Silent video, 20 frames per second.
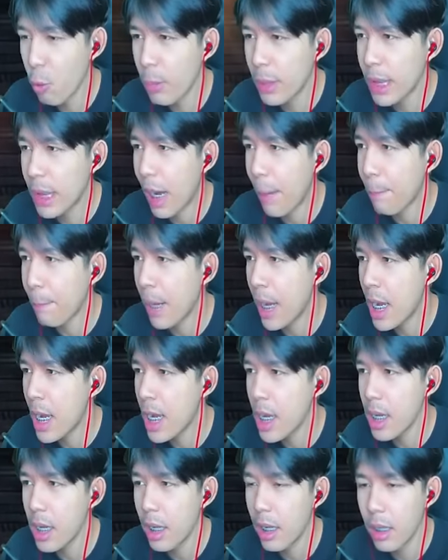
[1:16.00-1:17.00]
มันกลับมา
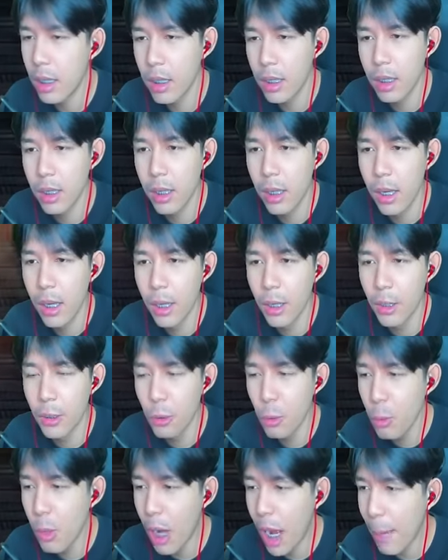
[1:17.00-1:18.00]

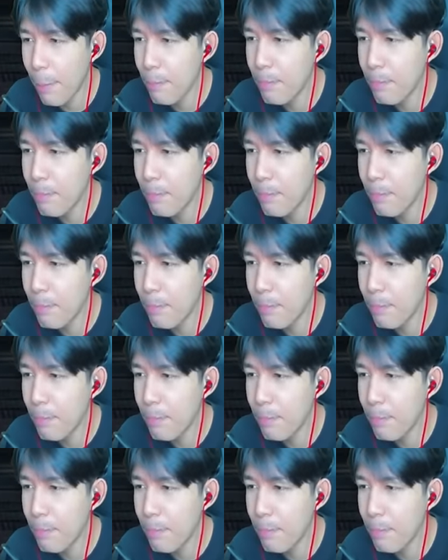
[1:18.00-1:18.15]
ดูครับ